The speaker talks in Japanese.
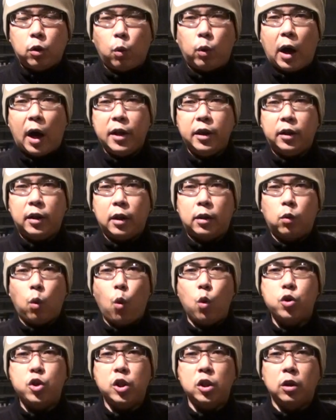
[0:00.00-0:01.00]
と書いてん
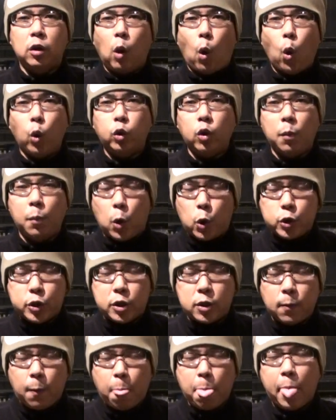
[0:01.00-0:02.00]
鎮香と申
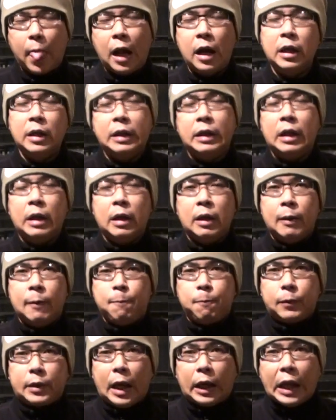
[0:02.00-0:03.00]
す
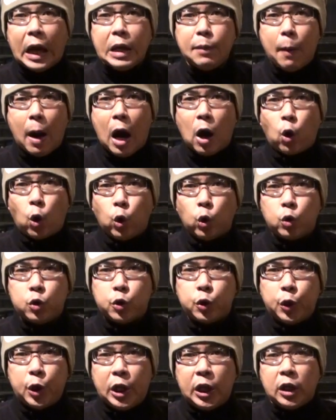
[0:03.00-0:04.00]
ただいまこの
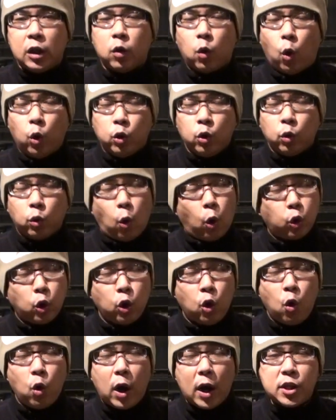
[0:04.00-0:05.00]
薬と
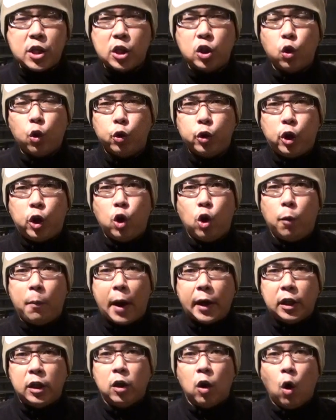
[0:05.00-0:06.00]
のほか世上に広
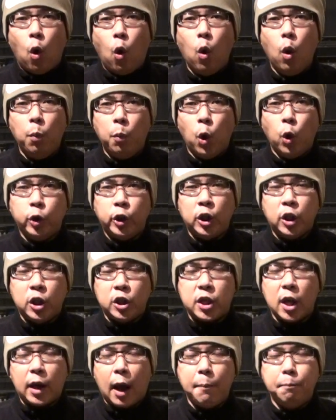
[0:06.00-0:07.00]
まり方々に
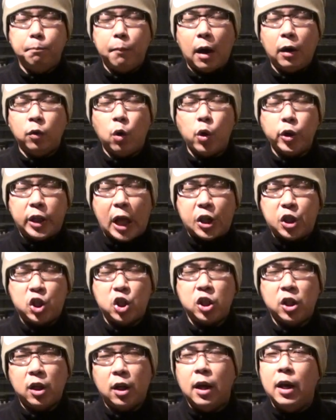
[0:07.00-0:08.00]
偽看板をいた
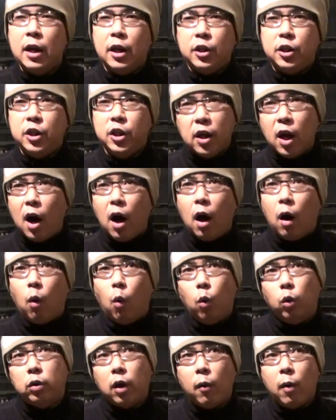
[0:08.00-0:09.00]
しいや
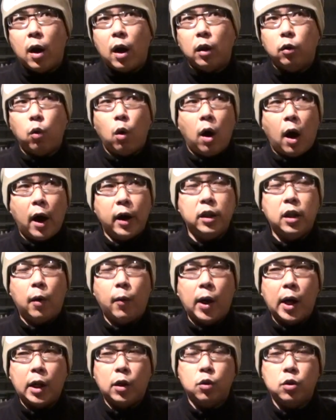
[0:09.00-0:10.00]
小田原の灰田
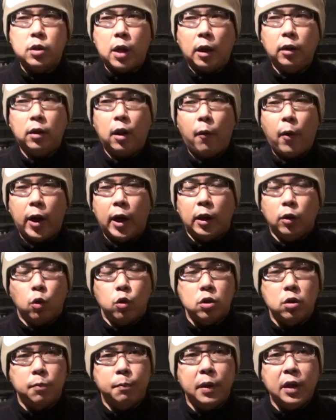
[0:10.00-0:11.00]
原の三田原の
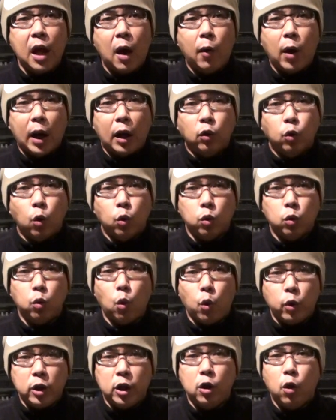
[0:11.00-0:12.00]
隅田原の
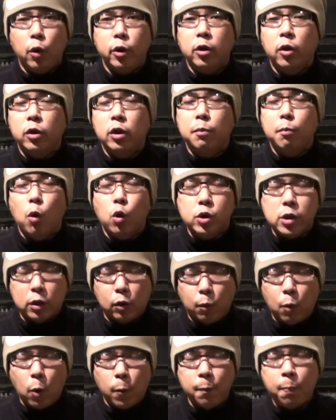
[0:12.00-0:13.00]
といろいろに申せ
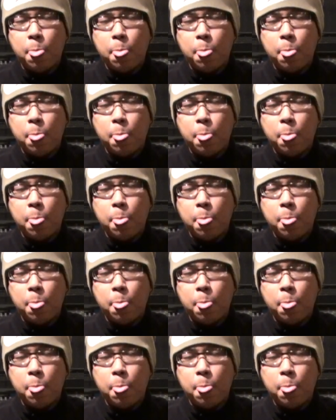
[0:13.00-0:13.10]
ども